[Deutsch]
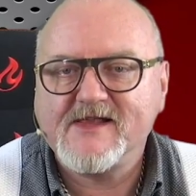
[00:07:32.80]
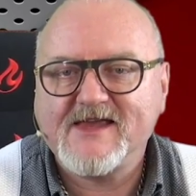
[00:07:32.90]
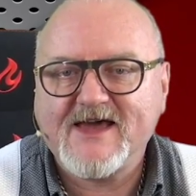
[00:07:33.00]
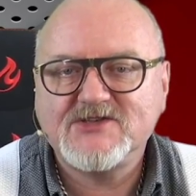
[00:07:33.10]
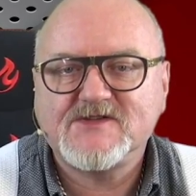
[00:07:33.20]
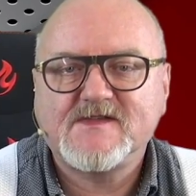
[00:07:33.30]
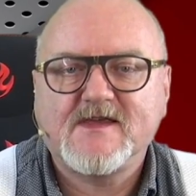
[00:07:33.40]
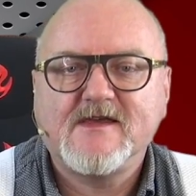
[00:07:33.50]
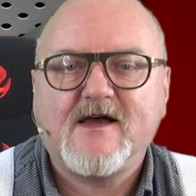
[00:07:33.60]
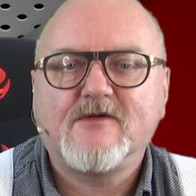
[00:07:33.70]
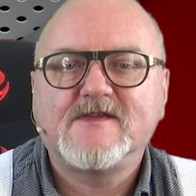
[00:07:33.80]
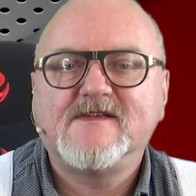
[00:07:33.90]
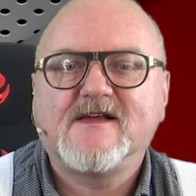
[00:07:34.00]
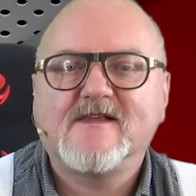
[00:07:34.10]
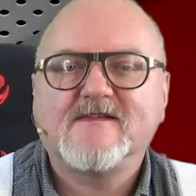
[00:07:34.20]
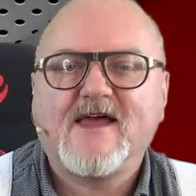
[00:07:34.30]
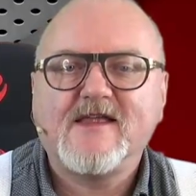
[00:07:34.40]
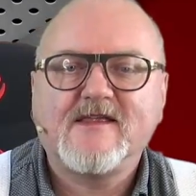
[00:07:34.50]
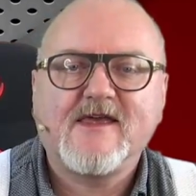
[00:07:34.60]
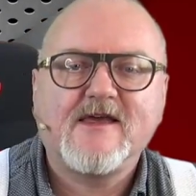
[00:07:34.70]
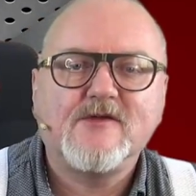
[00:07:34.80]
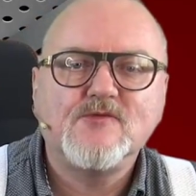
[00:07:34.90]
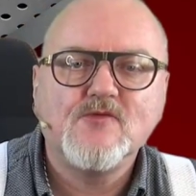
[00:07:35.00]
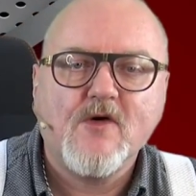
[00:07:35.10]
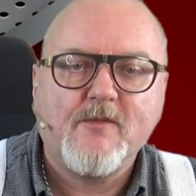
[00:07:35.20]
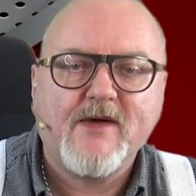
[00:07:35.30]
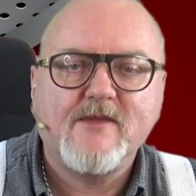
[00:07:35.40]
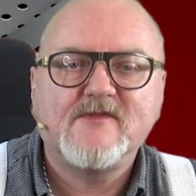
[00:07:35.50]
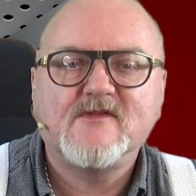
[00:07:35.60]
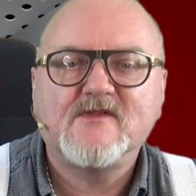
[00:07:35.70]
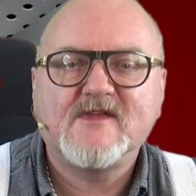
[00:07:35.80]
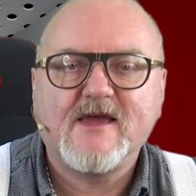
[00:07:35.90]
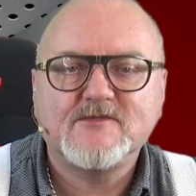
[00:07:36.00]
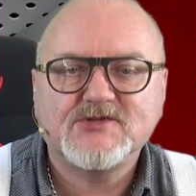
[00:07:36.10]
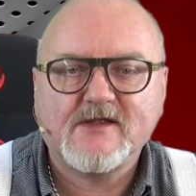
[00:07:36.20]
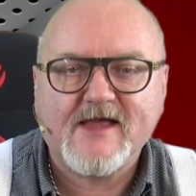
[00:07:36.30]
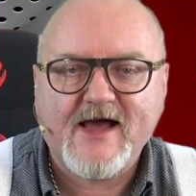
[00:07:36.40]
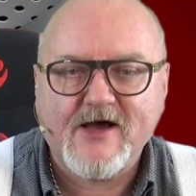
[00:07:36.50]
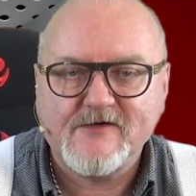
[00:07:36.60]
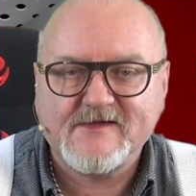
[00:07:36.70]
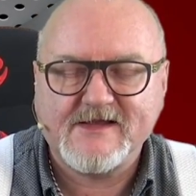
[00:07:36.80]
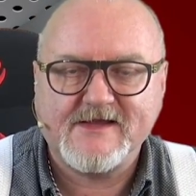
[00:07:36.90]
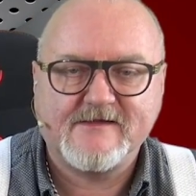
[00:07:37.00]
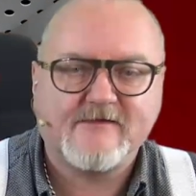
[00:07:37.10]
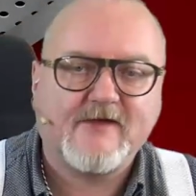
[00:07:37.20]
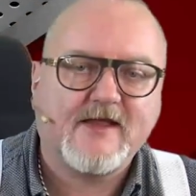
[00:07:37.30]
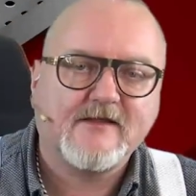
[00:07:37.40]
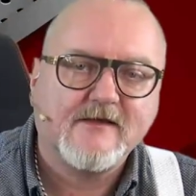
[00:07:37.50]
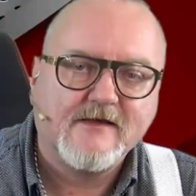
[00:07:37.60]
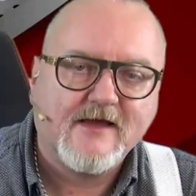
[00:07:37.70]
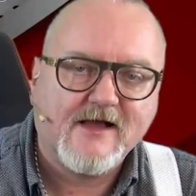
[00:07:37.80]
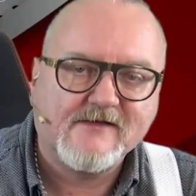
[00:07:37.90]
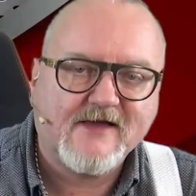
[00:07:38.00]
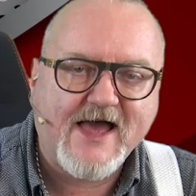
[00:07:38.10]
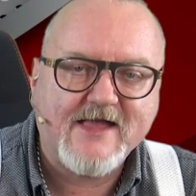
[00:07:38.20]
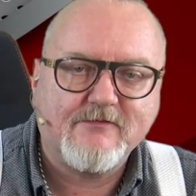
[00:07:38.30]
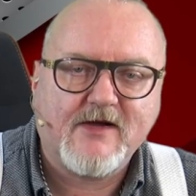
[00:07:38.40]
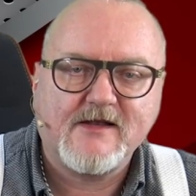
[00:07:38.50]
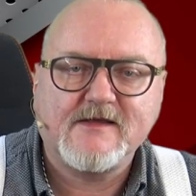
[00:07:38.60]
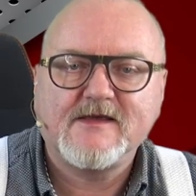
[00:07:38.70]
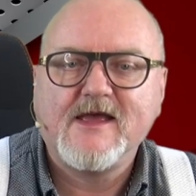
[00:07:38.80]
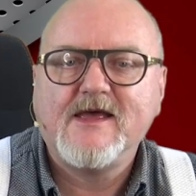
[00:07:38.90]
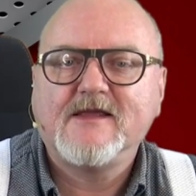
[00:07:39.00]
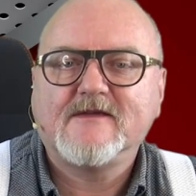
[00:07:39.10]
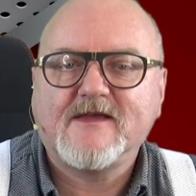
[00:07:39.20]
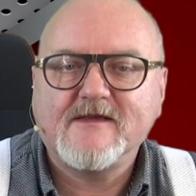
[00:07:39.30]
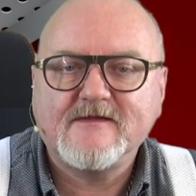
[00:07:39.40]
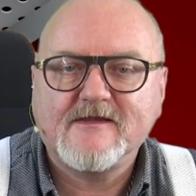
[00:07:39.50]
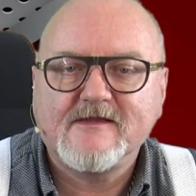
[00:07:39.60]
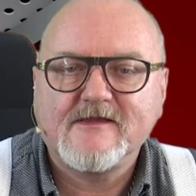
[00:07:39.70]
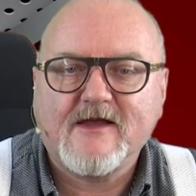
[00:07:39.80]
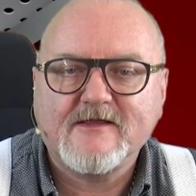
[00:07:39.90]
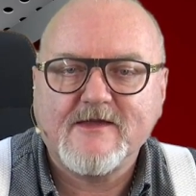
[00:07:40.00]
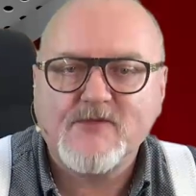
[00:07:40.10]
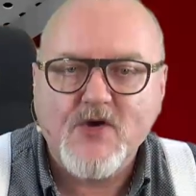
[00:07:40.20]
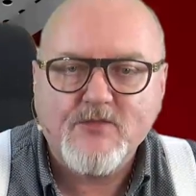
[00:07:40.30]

weil die Registry, auch diese ganzen Einträge, nur beim Systemstart ausgelesen werden. Also einmalig. Das heißt, nach dem